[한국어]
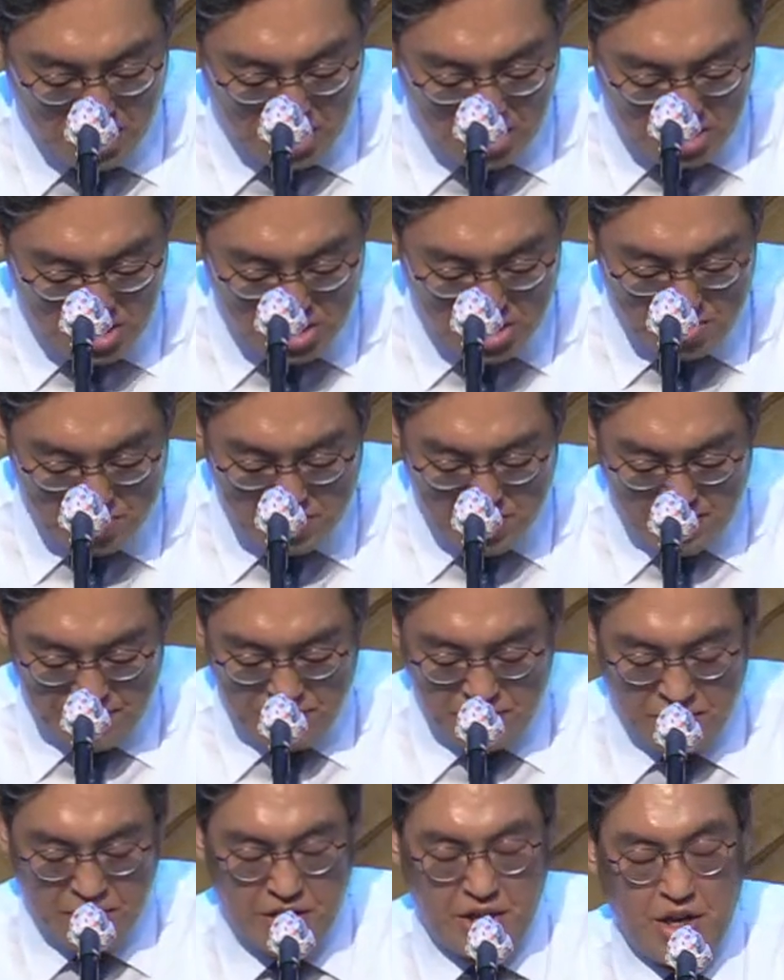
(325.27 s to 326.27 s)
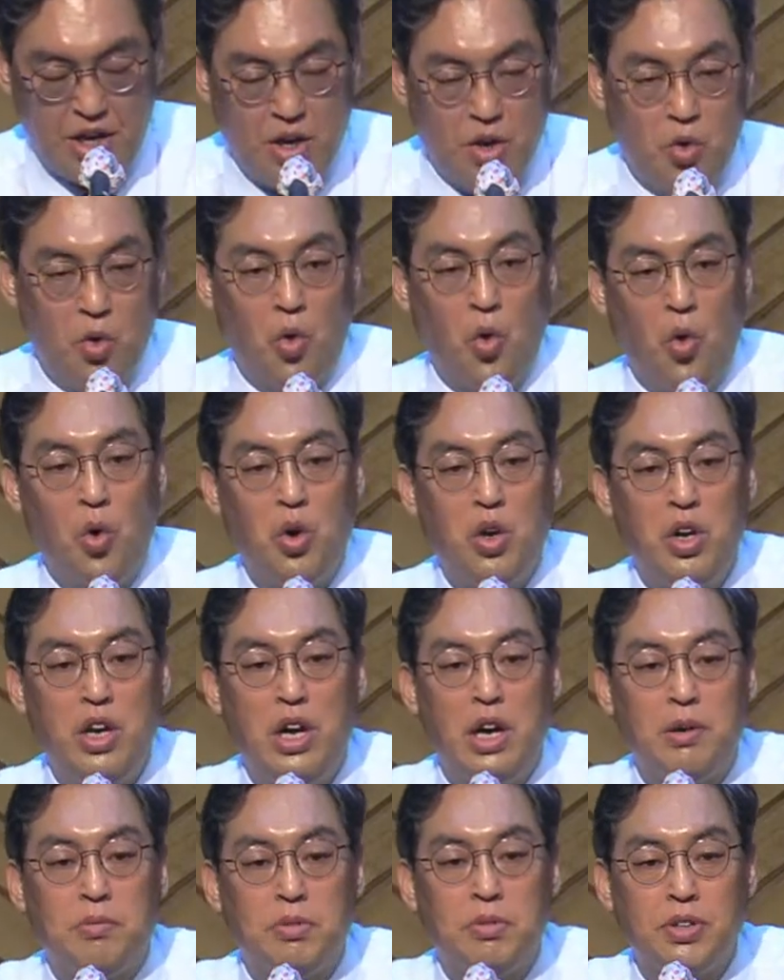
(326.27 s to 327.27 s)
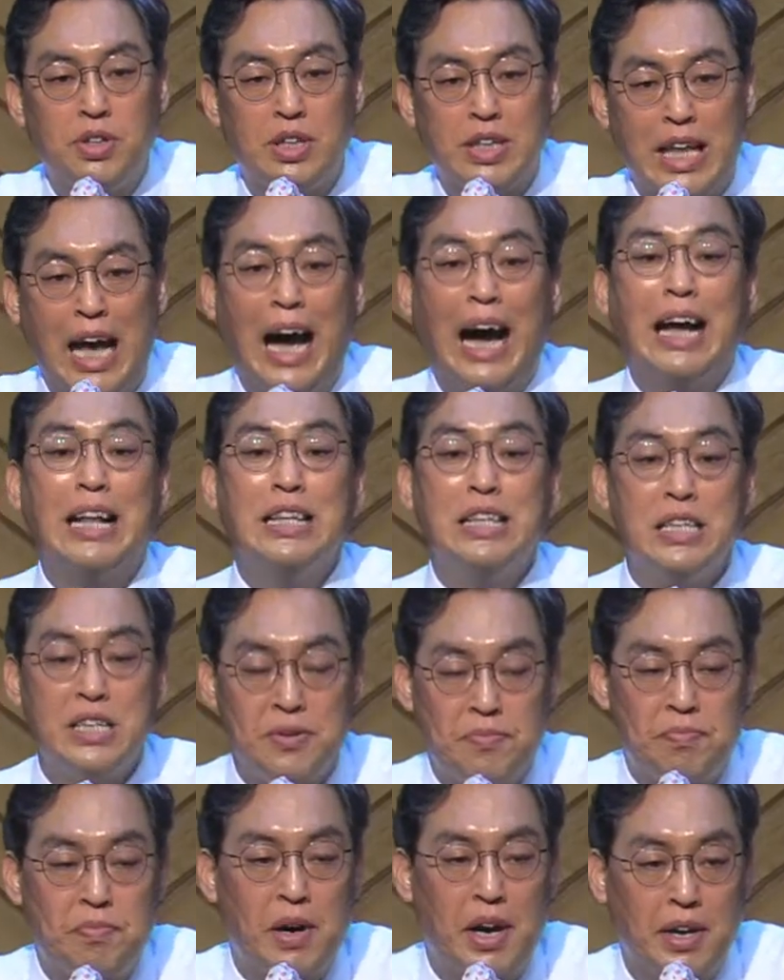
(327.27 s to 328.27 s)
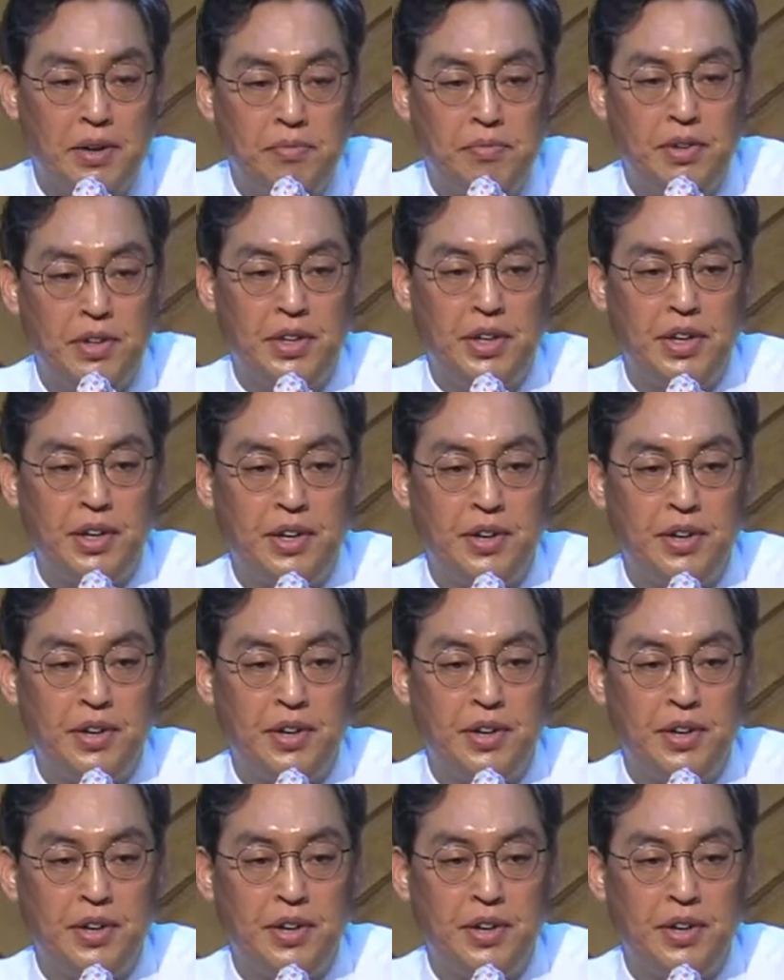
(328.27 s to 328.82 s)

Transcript: 23절에 오홀리압은 단 지파입니다.